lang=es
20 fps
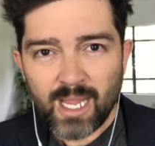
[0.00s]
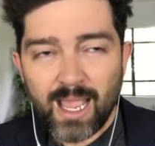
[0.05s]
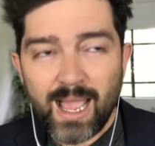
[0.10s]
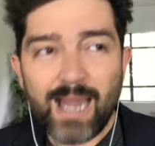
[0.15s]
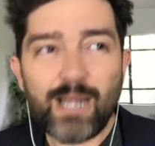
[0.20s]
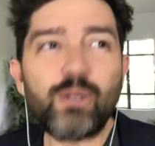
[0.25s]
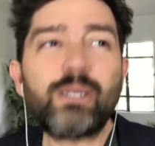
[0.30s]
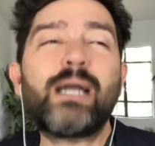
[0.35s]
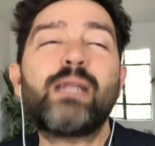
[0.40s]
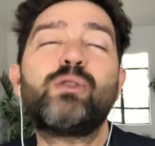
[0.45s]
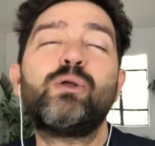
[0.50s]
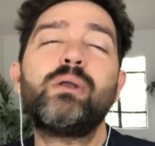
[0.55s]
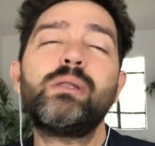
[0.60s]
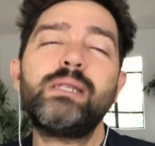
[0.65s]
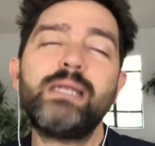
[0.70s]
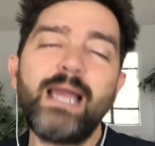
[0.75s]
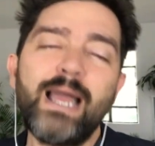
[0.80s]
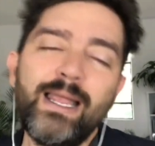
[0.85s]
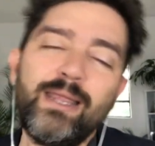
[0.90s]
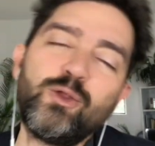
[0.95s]
A los
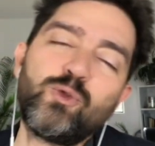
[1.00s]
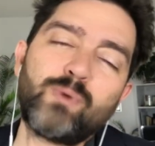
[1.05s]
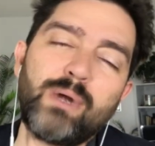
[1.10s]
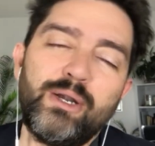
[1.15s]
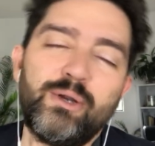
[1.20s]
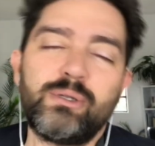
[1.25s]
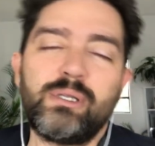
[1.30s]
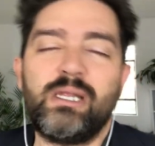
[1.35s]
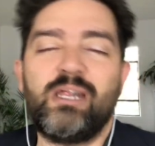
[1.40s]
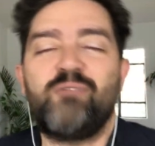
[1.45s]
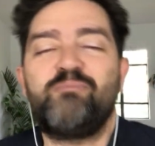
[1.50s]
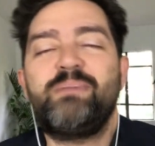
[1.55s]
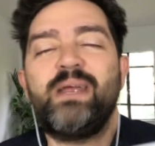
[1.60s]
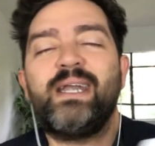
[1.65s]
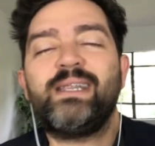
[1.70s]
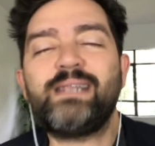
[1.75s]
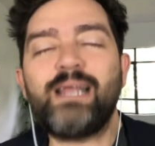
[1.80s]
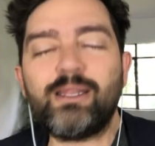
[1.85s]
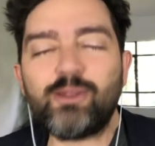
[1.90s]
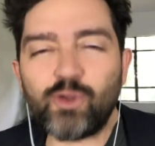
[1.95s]
14 años, cuando se
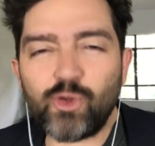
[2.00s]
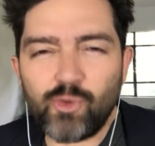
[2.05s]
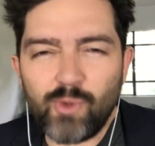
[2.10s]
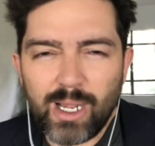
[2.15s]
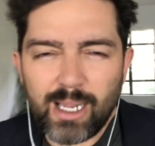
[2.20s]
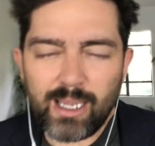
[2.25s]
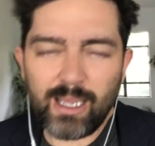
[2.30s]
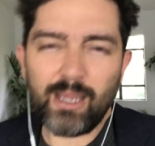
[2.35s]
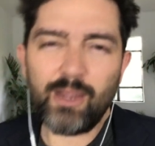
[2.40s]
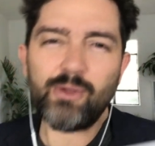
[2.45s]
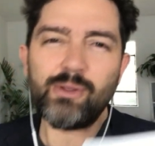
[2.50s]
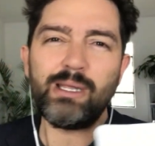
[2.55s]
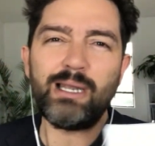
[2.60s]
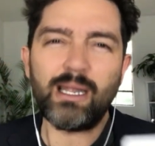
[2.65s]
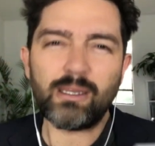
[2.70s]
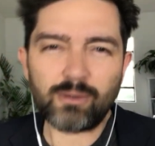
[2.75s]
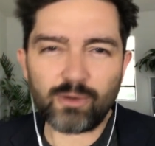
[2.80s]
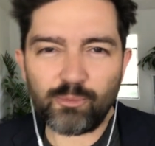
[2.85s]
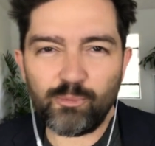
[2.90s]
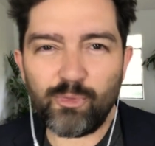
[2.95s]
despierta todo aquello de
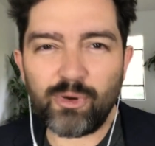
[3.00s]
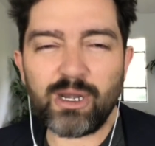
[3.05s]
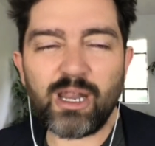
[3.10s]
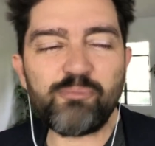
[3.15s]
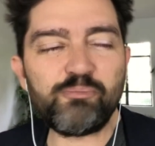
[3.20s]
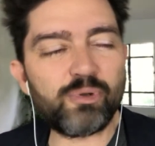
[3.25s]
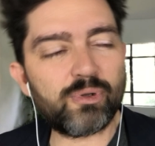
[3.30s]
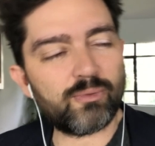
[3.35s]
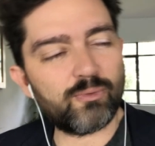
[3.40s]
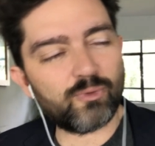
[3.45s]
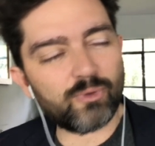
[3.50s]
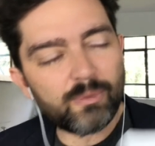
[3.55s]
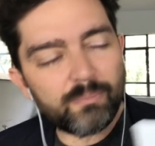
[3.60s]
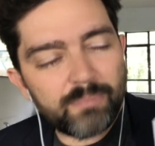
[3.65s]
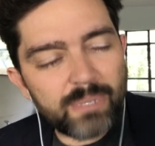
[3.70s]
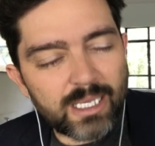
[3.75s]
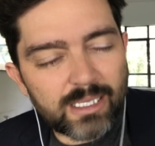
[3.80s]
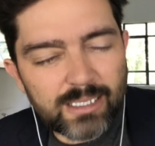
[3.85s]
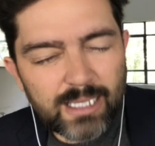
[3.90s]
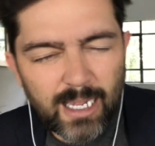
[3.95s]
las hormonas, porque uno
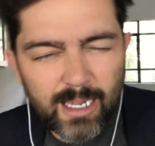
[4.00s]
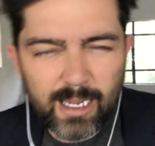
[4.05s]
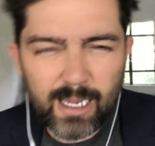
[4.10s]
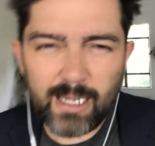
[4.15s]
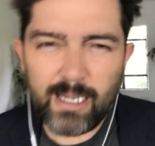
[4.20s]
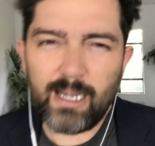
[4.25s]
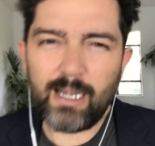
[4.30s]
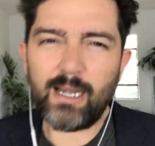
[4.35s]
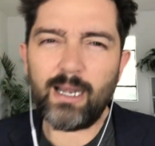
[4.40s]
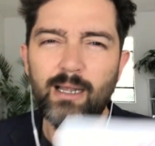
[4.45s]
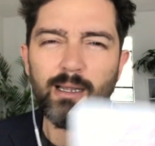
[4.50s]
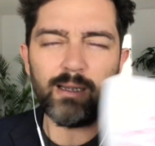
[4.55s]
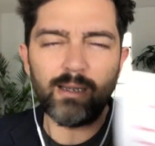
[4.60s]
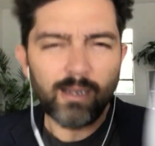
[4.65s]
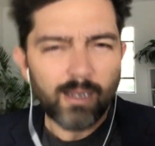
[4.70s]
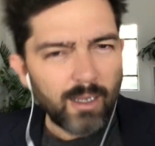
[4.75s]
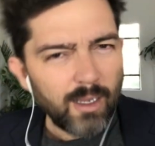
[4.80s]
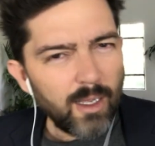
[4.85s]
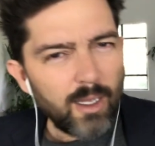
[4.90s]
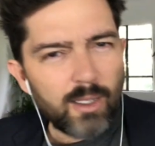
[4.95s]
empieza a querer
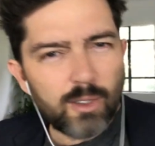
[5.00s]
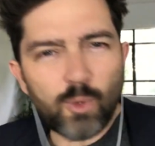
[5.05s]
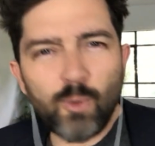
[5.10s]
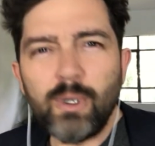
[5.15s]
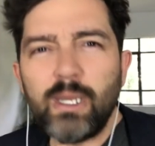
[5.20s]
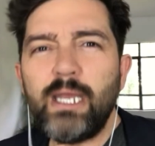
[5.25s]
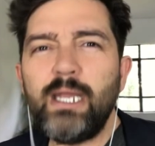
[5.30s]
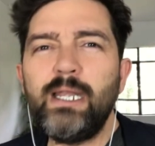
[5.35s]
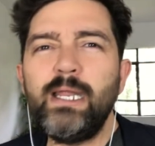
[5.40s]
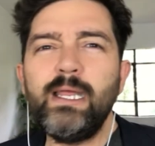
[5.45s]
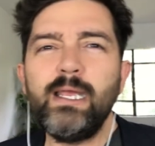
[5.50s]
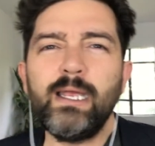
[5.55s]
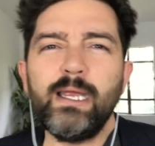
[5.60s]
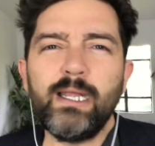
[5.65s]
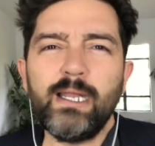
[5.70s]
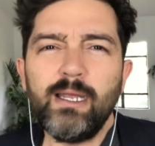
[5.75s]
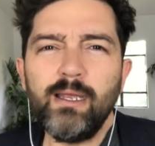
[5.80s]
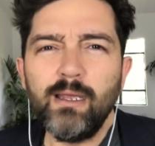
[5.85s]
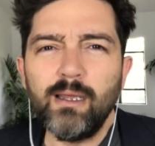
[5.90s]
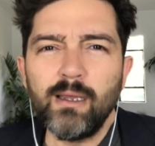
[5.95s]
el
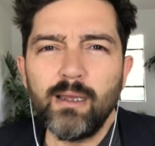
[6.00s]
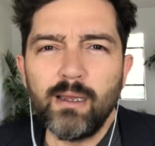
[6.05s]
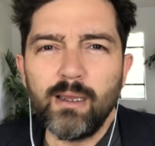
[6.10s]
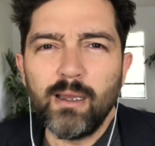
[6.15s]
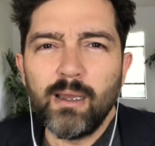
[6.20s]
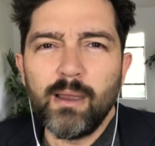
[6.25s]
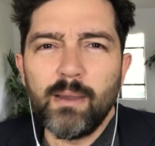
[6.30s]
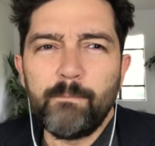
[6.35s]
zungiringiri,